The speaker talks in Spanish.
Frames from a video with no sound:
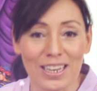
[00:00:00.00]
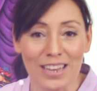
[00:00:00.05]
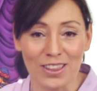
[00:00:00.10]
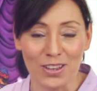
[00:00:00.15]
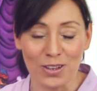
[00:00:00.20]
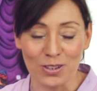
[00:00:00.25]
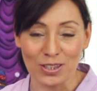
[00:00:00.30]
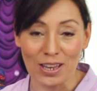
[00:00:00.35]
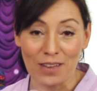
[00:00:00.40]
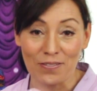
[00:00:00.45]
que
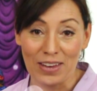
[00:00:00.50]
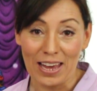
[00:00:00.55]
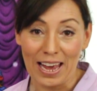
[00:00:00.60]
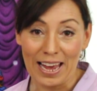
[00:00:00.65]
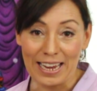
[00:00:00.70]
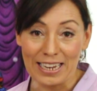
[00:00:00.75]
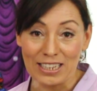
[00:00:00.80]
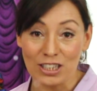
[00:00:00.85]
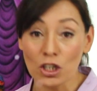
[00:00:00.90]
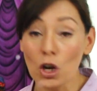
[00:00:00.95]
Dios había
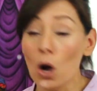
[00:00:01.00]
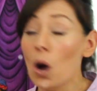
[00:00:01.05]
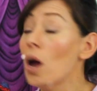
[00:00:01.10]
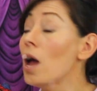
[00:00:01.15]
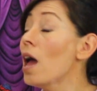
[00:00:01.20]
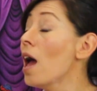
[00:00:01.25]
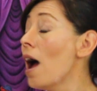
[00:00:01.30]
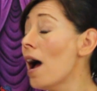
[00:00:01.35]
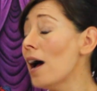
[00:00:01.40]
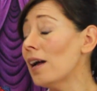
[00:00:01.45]
hecho
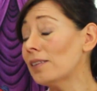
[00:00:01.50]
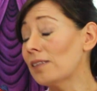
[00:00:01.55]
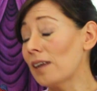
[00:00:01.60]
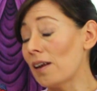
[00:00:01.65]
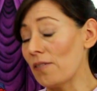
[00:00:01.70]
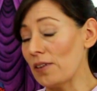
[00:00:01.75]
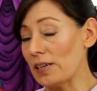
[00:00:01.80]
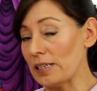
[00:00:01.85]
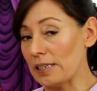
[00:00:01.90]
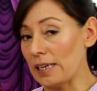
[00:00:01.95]
a
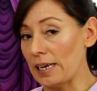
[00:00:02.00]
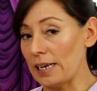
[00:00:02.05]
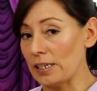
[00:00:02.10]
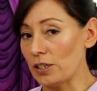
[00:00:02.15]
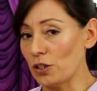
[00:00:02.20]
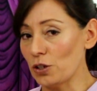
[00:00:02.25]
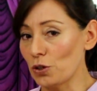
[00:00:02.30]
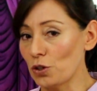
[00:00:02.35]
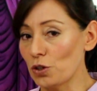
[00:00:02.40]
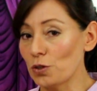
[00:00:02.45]
través de
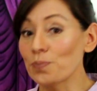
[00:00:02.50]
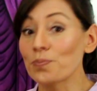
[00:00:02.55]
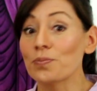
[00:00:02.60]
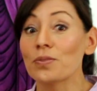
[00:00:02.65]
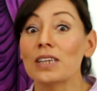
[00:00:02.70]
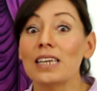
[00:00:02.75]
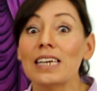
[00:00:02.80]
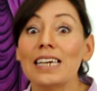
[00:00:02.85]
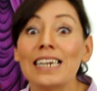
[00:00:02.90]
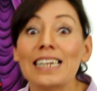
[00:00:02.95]
ellos.
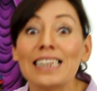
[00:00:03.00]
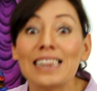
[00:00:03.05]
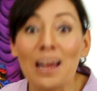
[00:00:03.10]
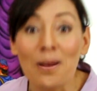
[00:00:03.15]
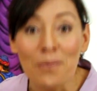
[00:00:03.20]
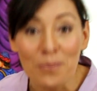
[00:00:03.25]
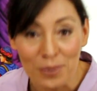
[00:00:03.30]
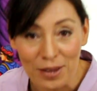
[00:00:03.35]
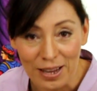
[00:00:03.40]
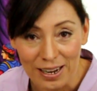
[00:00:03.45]
Y
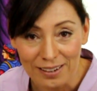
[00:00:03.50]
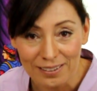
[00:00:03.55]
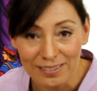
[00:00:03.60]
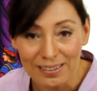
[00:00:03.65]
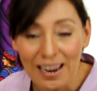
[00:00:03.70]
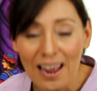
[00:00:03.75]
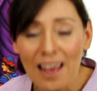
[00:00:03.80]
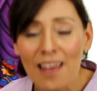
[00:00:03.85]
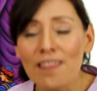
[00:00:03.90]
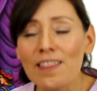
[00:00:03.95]
también
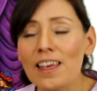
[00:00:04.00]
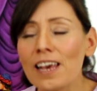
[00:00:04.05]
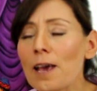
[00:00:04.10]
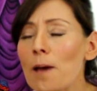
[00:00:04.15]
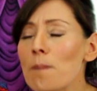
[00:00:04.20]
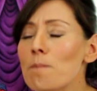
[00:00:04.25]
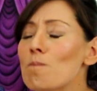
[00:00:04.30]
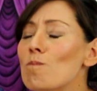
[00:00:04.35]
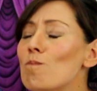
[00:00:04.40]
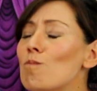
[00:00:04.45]
de
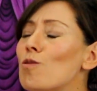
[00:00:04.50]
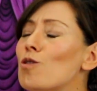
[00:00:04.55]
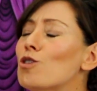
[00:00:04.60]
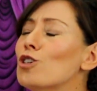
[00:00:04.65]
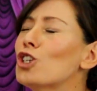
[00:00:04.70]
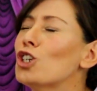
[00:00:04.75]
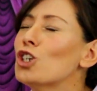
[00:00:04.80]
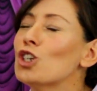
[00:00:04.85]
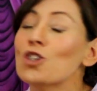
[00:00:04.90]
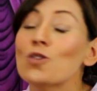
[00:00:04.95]
que
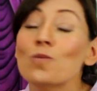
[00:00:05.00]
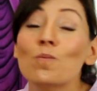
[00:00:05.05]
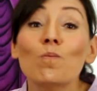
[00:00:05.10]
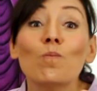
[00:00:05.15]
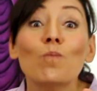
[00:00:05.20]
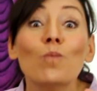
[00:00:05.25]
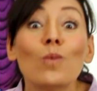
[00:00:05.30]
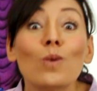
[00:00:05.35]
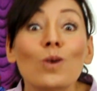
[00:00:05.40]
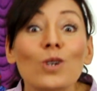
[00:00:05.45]
muchos,
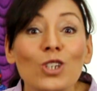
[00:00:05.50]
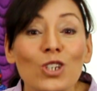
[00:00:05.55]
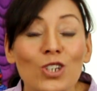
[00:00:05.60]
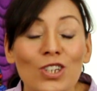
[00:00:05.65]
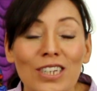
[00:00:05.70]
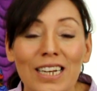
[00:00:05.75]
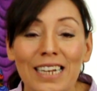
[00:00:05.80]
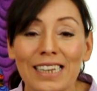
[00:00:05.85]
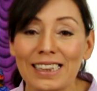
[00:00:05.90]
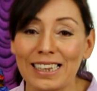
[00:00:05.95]

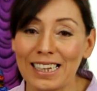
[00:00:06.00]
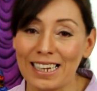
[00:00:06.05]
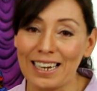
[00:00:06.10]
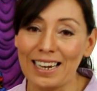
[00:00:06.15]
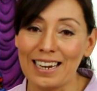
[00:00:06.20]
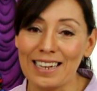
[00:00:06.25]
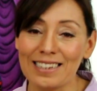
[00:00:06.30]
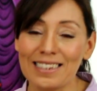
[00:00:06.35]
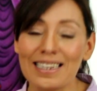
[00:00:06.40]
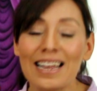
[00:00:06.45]
muchos
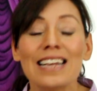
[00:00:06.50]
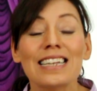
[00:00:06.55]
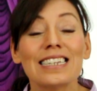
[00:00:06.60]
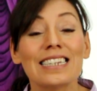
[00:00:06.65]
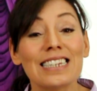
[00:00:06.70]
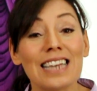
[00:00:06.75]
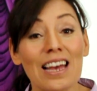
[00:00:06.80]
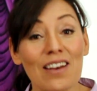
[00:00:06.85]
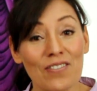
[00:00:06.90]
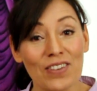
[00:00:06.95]
gentiles
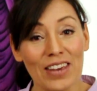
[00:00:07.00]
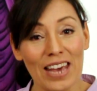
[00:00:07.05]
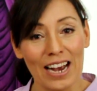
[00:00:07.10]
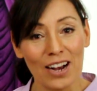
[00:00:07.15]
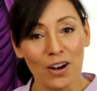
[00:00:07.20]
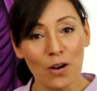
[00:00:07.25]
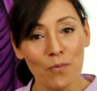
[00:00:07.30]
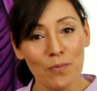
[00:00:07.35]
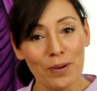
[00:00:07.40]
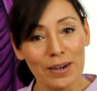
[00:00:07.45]
se habían
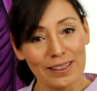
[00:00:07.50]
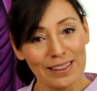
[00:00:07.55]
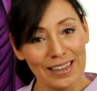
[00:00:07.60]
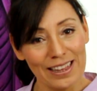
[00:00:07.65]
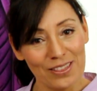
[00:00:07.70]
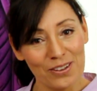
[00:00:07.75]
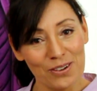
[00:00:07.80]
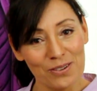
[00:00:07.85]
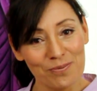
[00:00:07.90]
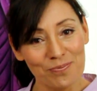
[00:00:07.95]
convertido.
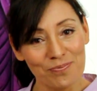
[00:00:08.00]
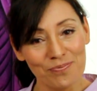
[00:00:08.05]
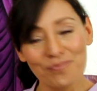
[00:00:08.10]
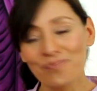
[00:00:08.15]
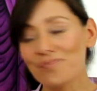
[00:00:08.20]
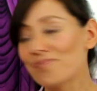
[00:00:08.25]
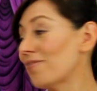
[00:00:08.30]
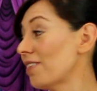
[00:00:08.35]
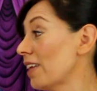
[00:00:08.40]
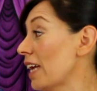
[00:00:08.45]

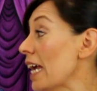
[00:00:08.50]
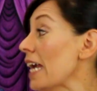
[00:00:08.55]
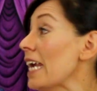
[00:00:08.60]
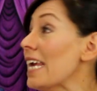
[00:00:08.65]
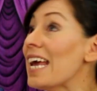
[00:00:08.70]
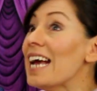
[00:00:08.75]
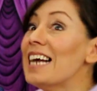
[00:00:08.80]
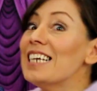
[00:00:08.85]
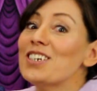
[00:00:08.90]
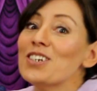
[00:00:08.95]

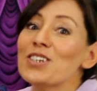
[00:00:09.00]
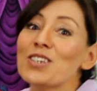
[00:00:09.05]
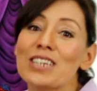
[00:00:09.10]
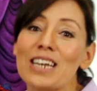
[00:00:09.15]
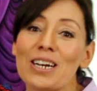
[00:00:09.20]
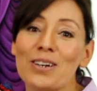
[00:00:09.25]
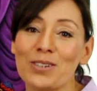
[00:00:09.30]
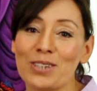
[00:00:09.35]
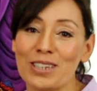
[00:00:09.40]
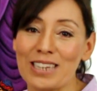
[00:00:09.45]
Y ellos
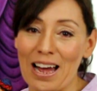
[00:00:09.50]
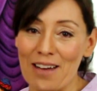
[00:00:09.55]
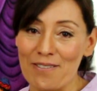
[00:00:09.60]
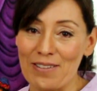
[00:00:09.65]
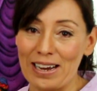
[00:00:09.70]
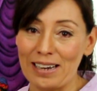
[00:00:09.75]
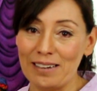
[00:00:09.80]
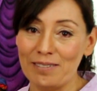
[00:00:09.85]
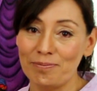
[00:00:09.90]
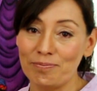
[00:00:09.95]
se
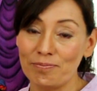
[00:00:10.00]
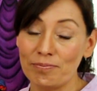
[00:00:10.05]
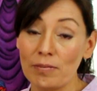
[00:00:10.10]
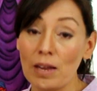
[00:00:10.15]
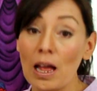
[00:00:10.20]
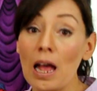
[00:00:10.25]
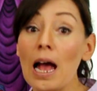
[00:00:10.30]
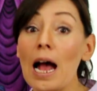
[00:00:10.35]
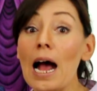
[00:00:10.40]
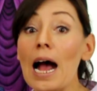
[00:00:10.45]
gozaban.
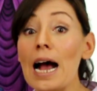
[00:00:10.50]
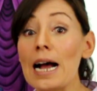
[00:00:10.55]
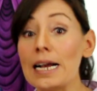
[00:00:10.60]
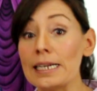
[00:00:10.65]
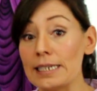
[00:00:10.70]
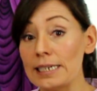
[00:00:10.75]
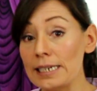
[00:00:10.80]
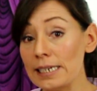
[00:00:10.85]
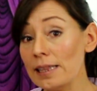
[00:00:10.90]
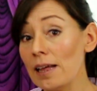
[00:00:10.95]

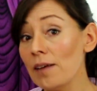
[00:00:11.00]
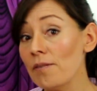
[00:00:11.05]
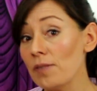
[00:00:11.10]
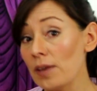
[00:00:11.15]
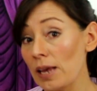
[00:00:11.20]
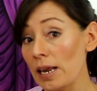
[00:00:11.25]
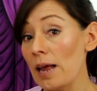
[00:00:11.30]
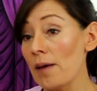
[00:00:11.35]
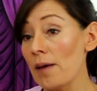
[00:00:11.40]
Allí también